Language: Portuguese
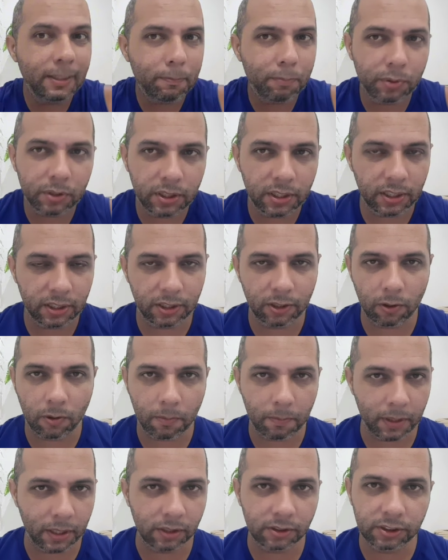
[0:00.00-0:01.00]
poderia ter
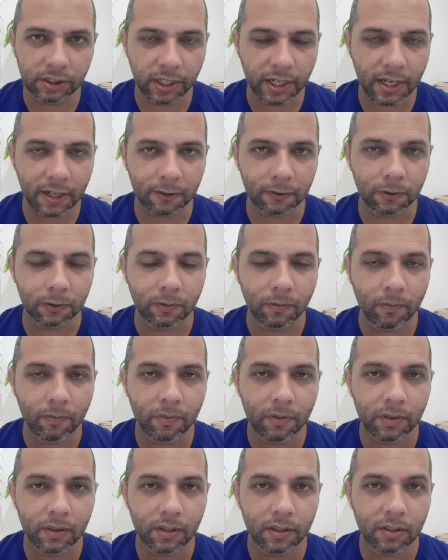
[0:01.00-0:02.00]
comprado direto,
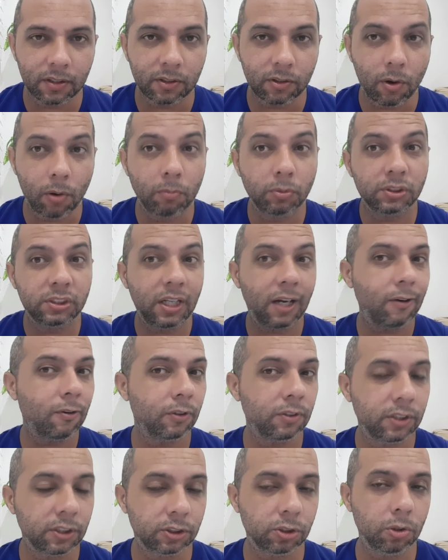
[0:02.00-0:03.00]
como já
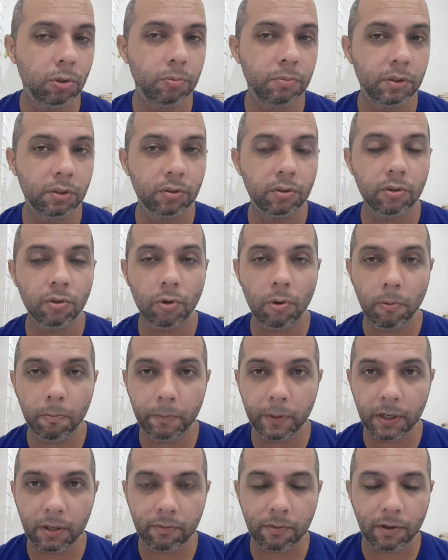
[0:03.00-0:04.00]
aconteceu comigo, eu
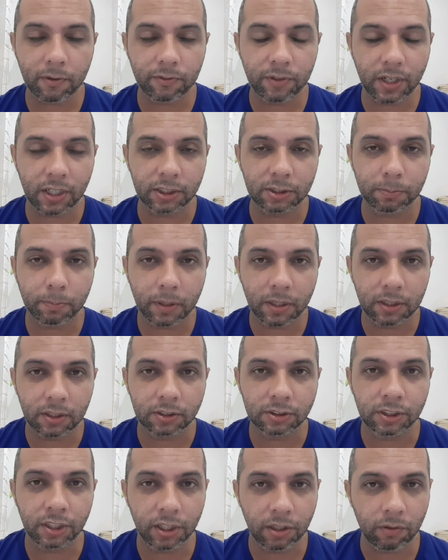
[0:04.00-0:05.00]
comprei uma viagem para
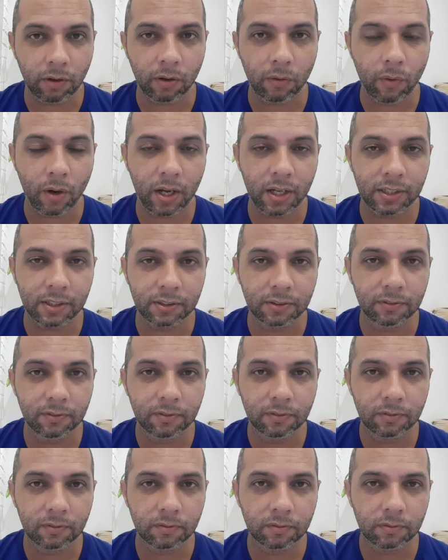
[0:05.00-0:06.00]
Jericoacoara
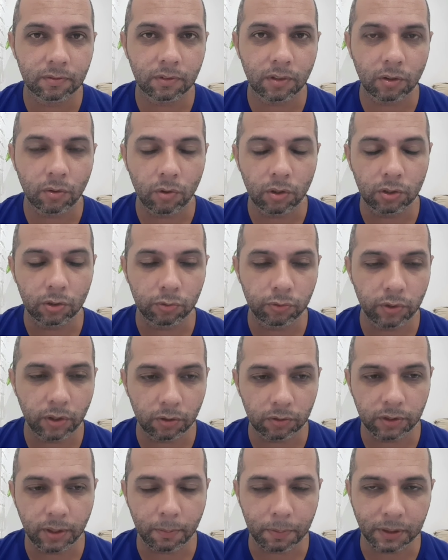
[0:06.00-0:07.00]
quando foi há
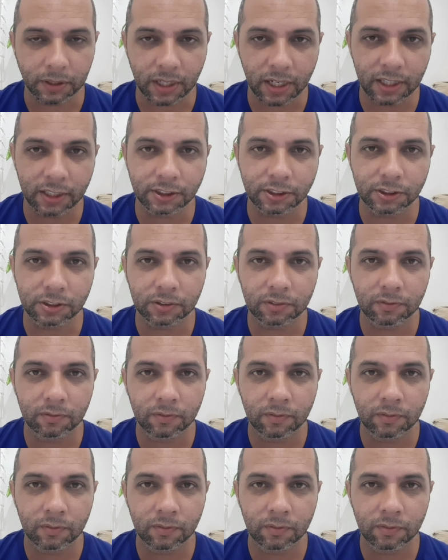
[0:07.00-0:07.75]
um tempo atrás.